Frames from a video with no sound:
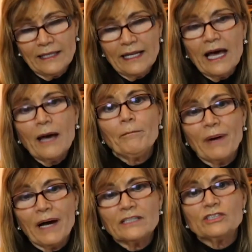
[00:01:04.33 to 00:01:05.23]
na
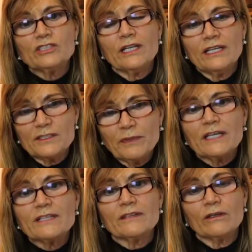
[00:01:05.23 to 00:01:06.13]
parte da
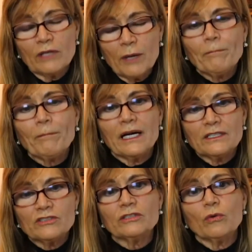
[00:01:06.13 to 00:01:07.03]
respiração, na
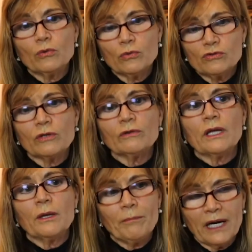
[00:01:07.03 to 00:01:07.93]
parte da oclusão,
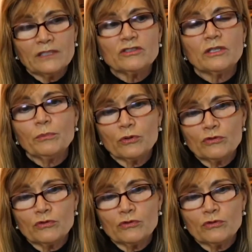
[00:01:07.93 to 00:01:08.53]
na parte da